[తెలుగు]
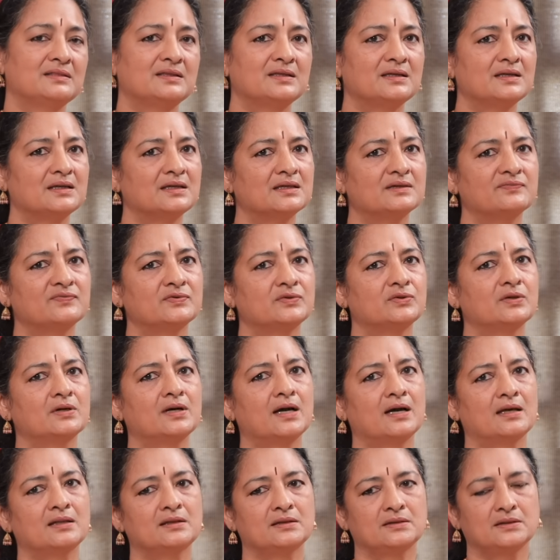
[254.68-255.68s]
తిరిగి ఇవ్వటం
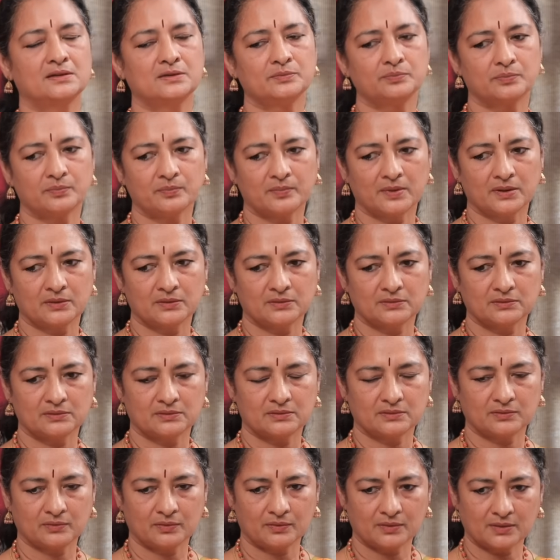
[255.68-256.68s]
కాదండి మనం
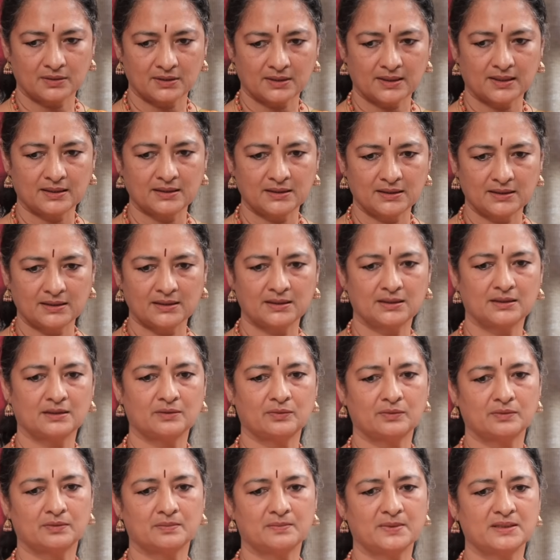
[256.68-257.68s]
ఒకరికని
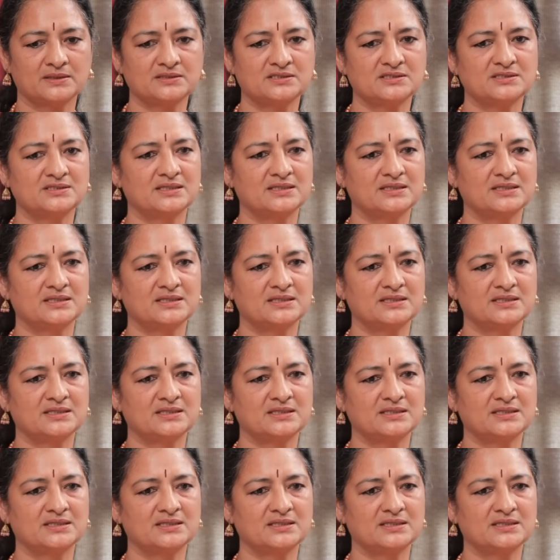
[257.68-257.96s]
ఒక మంచి